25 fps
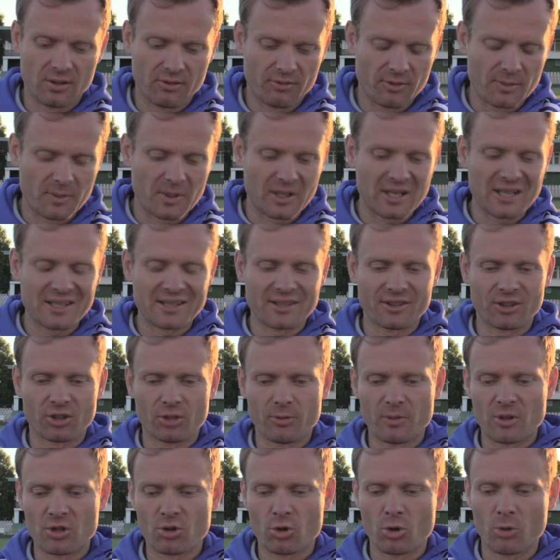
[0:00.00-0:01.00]
wybiegania
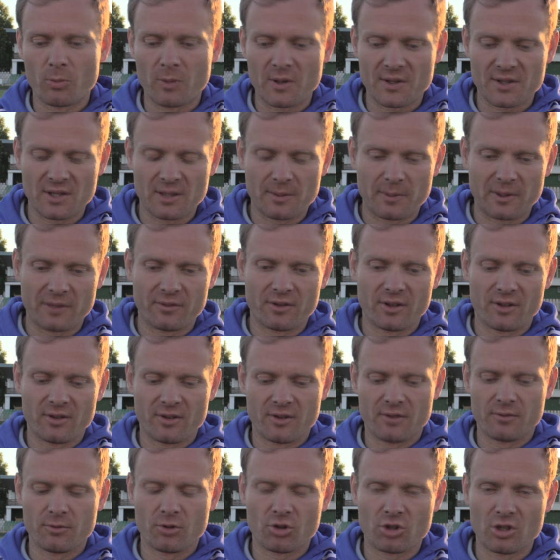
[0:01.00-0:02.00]
tego meczu chłopacy naprawdę
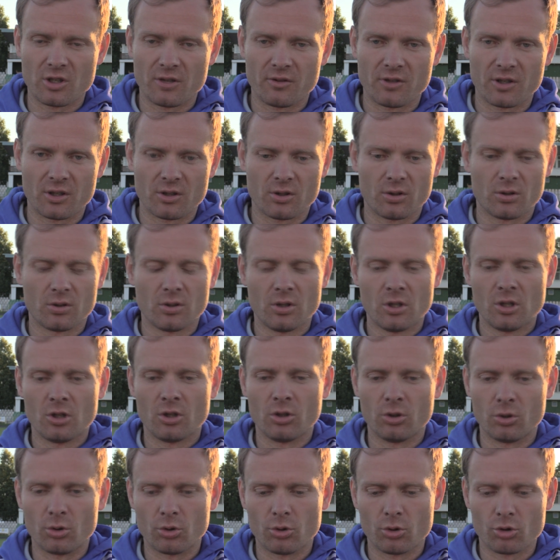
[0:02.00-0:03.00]
włożyli w niego
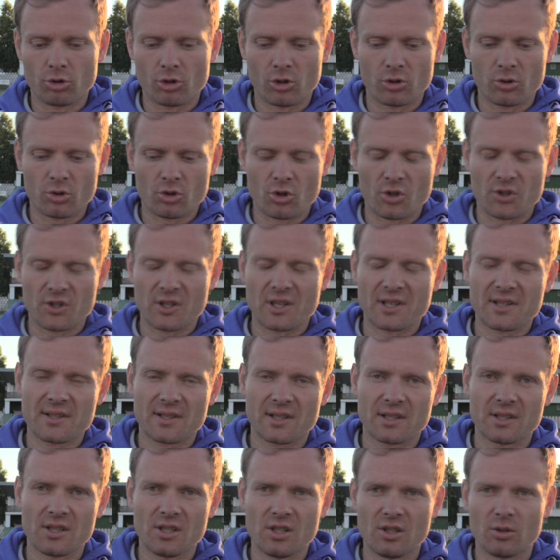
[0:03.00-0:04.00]
dużo, dużo
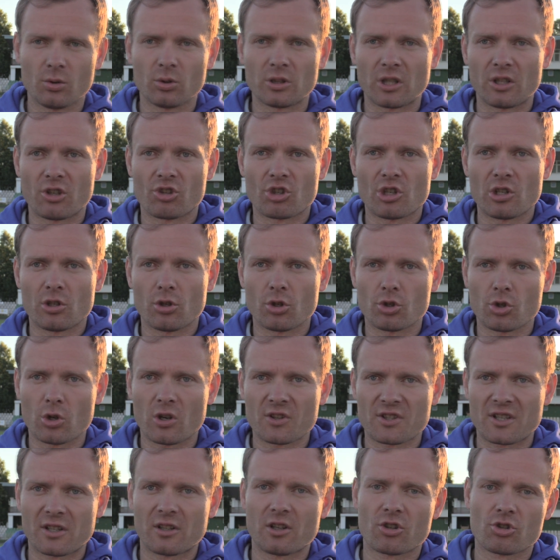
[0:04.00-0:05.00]
serca i tutaj jeżeli chodzi
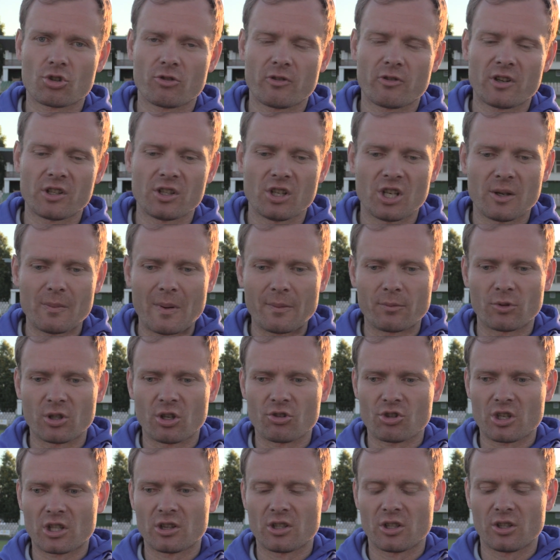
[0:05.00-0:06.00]
o zaangażowanie nie mam
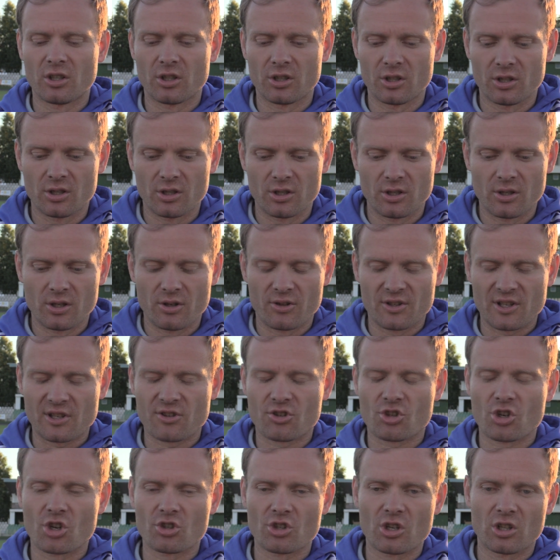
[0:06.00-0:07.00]
tutaj żadnych e,
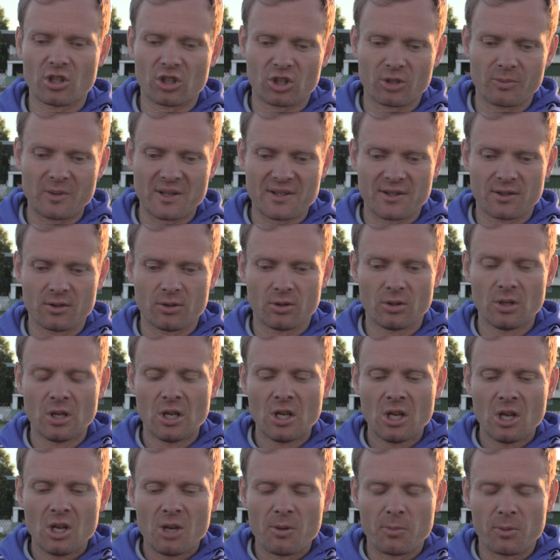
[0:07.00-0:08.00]
zastrzeżeń, natomiast no,
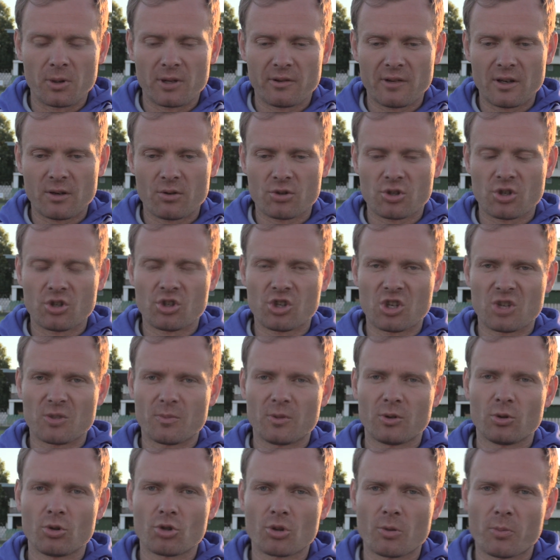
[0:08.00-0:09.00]
pojawiało się dzisiaj
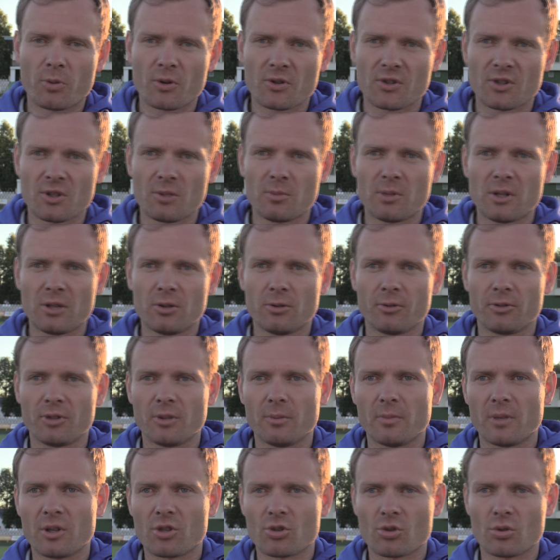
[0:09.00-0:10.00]
zbyt dużo prostych błędów w
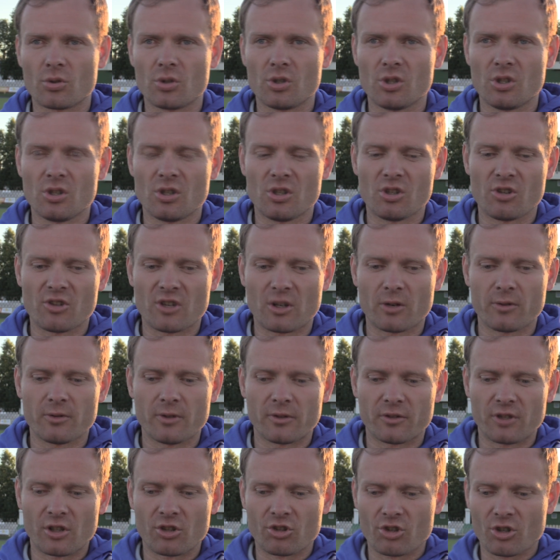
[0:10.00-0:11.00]
tym meczu i, i
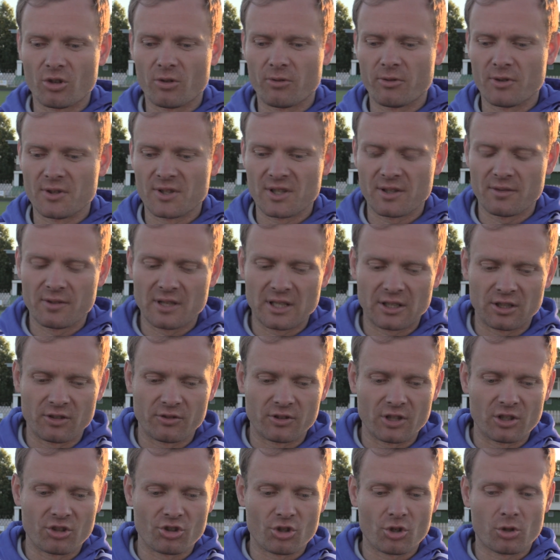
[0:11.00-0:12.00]
zarówno w tej grze ofensywnej, jak i
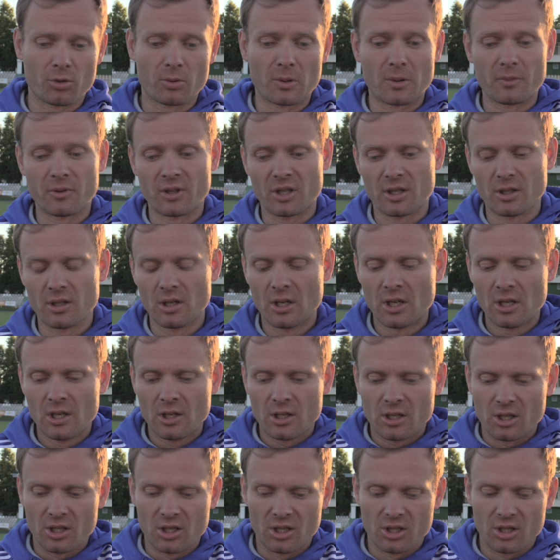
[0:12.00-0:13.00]
w tej grze ogromnej.
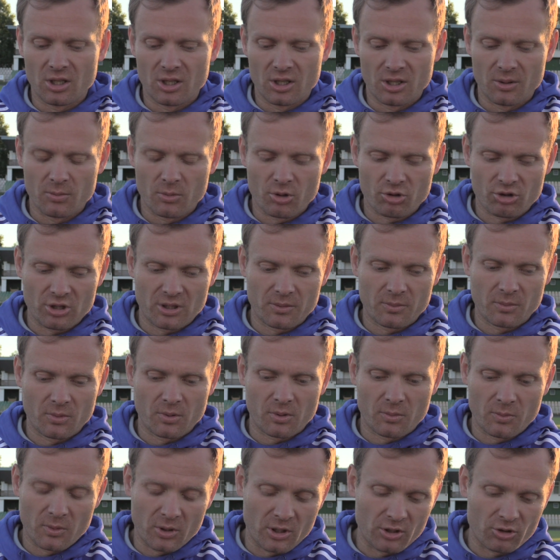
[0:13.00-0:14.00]
E, można,
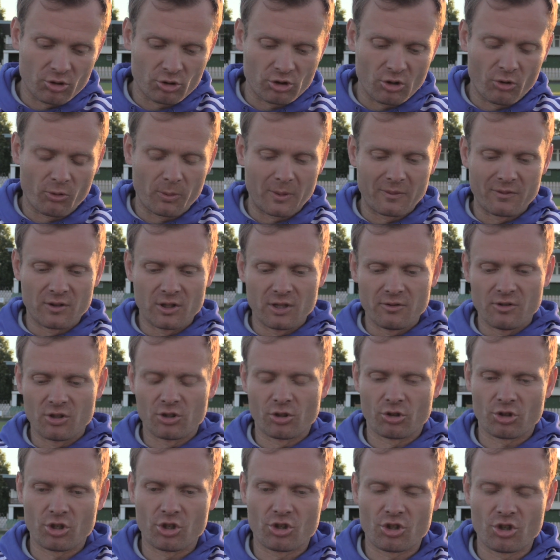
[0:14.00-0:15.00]
no, mogę też tutaj usprawiedliwić
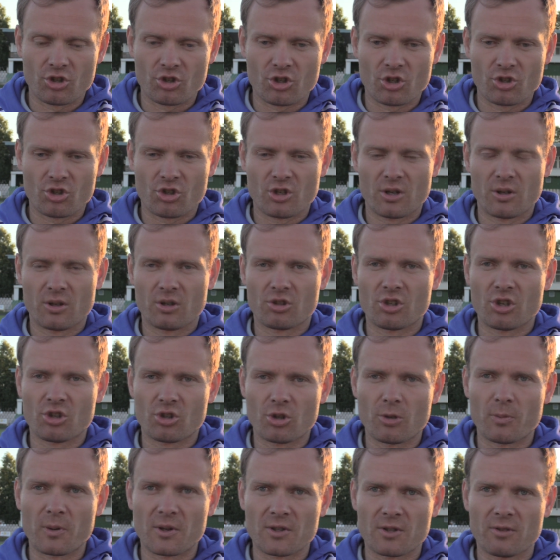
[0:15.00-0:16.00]
troszeczkę, że, że
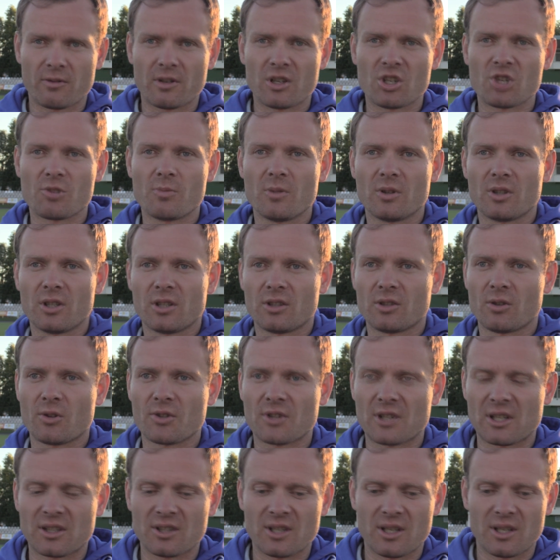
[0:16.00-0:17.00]
ciężko pracowaliśmy te, te
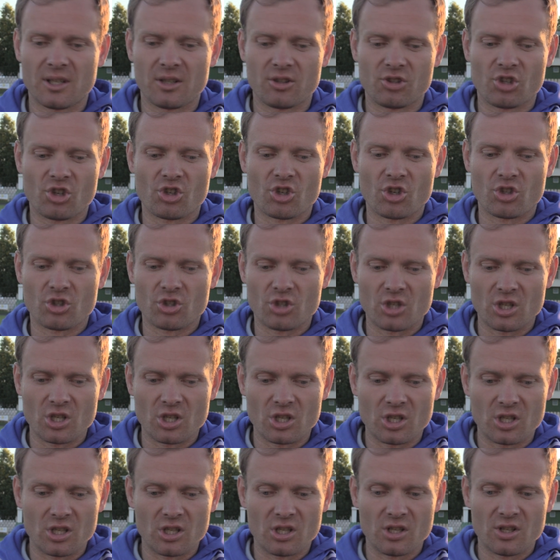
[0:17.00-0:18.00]
ostatnie 10 dni
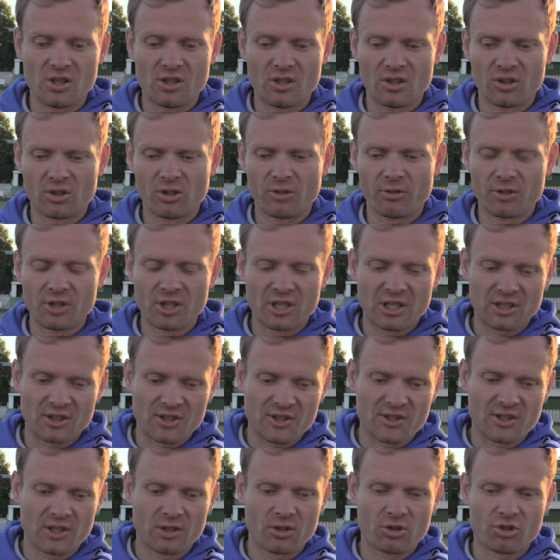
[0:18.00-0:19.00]
i to wynika
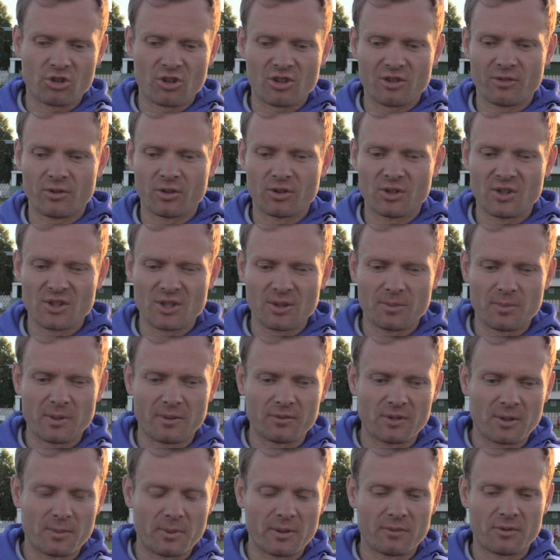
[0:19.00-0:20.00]
też z tego, że zawodnicy
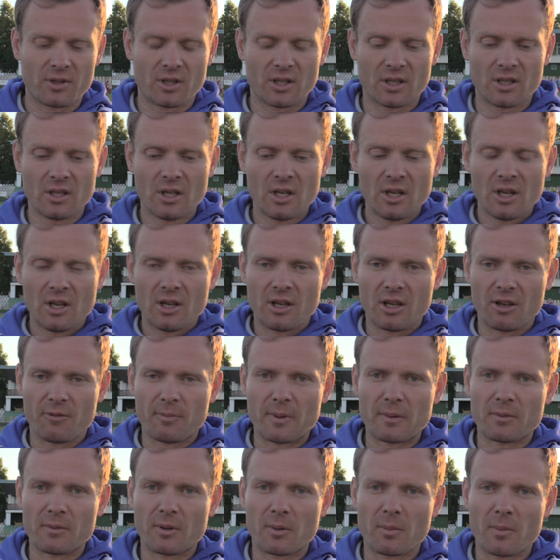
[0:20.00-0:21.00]
pewnie, pewnie e,
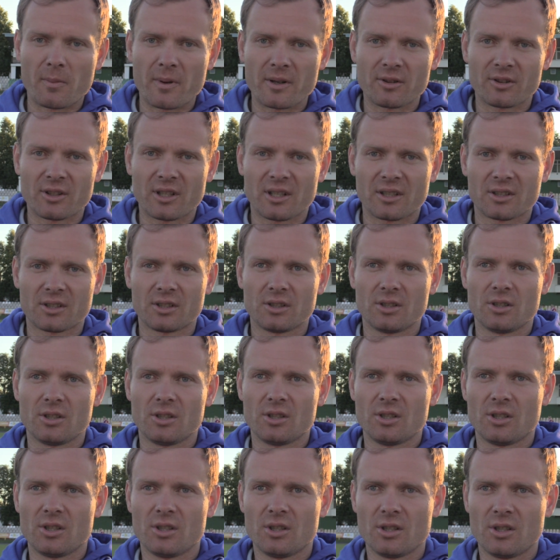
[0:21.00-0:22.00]
w pewnych momentach
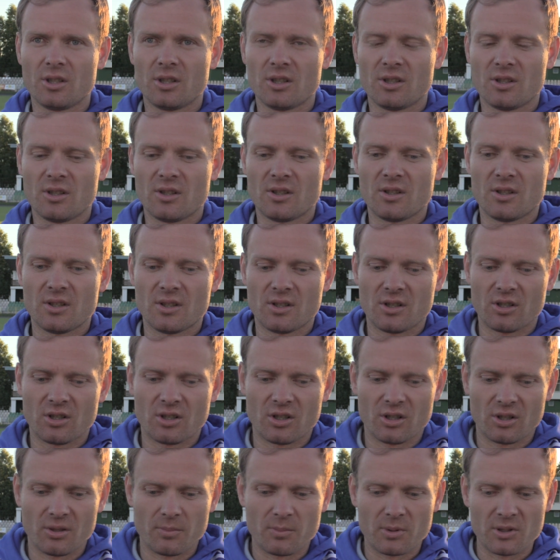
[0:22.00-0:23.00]

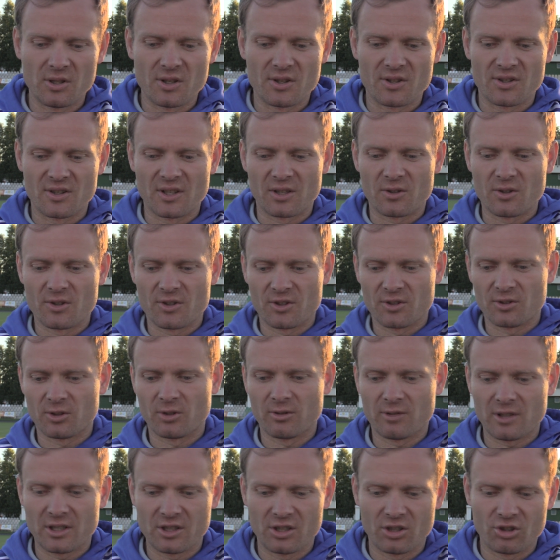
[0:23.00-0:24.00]
byli
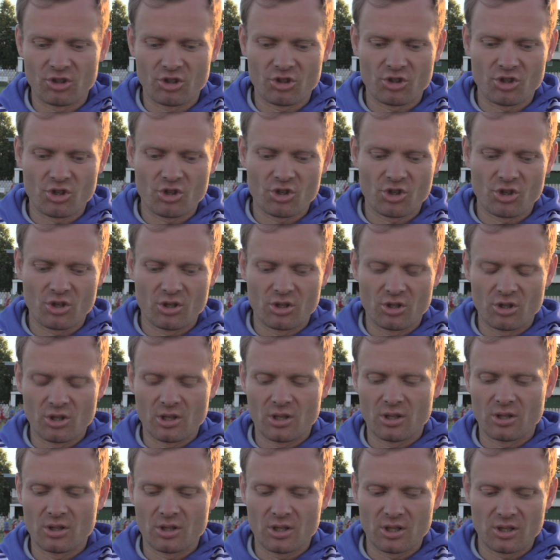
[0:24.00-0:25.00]
zdekoncentrowani, gdzie gdzieś nie,
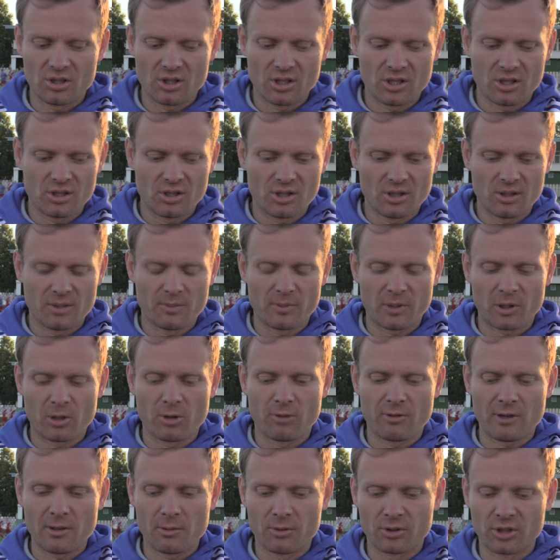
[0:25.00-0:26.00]
nie, nie, nie
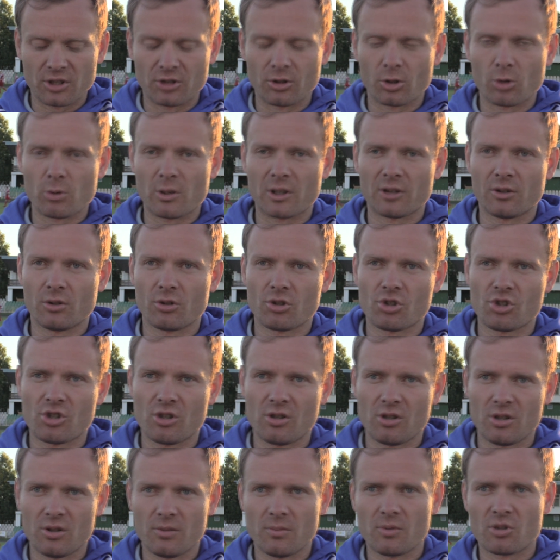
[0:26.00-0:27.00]
brakowało tej
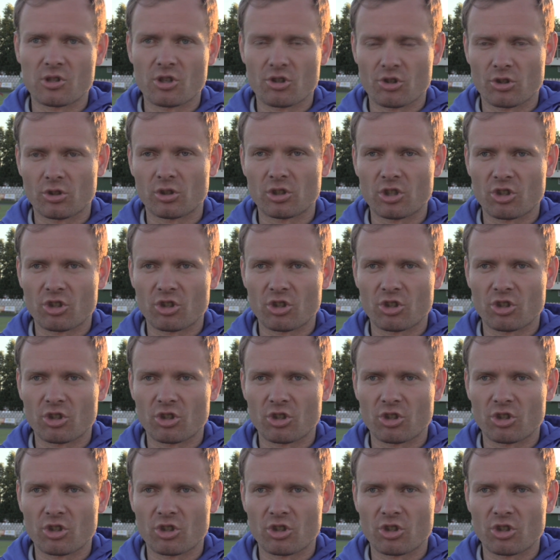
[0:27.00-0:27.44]
dokładności. Myślę, że to